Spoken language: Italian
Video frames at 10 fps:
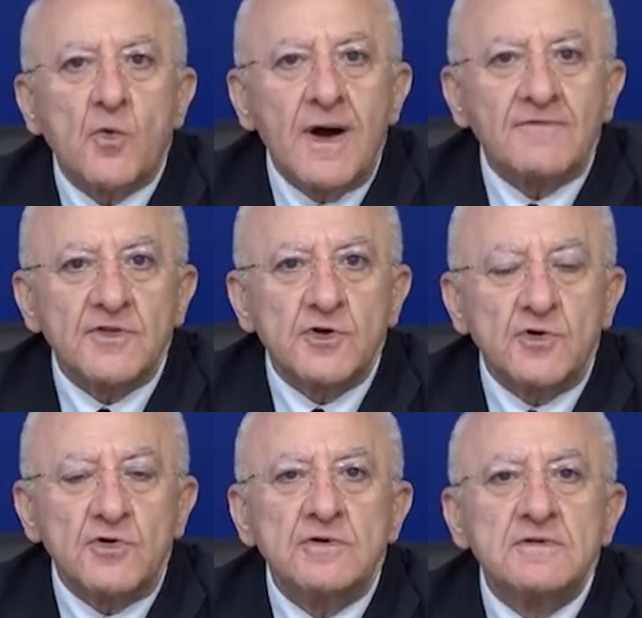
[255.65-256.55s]

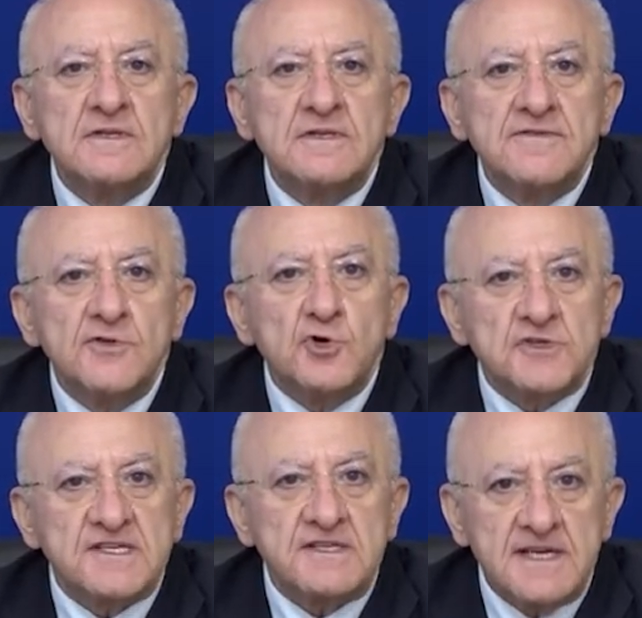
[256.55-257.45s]
quando
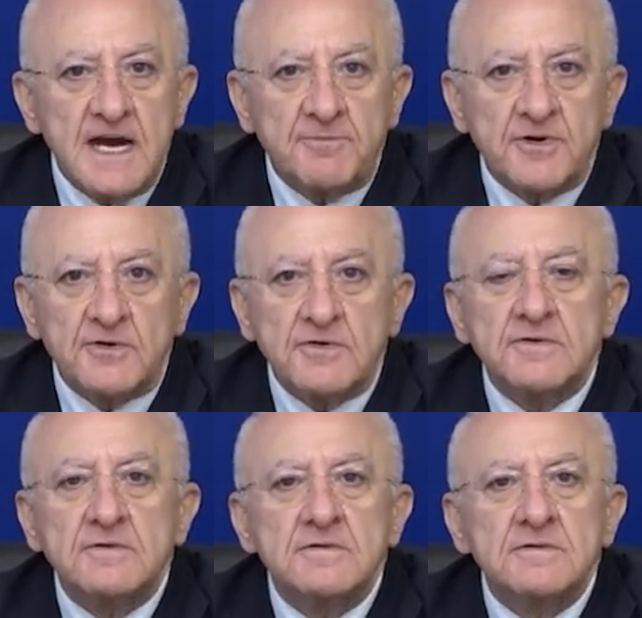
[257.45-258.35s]
non si
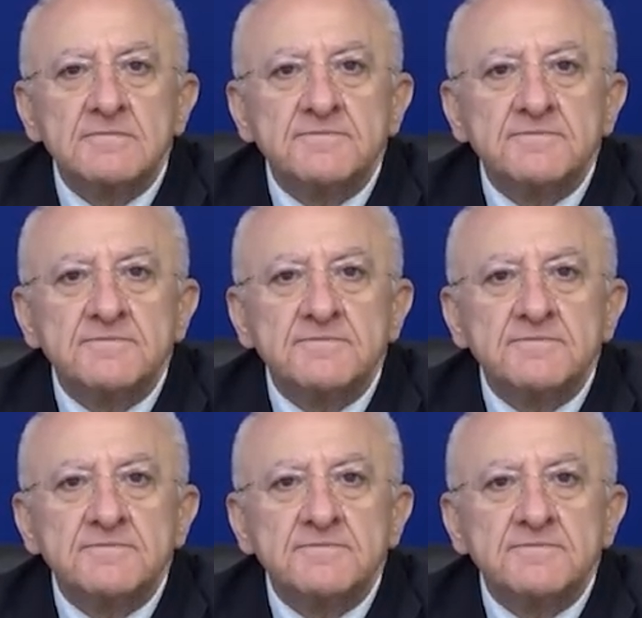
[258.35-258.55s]
riaprono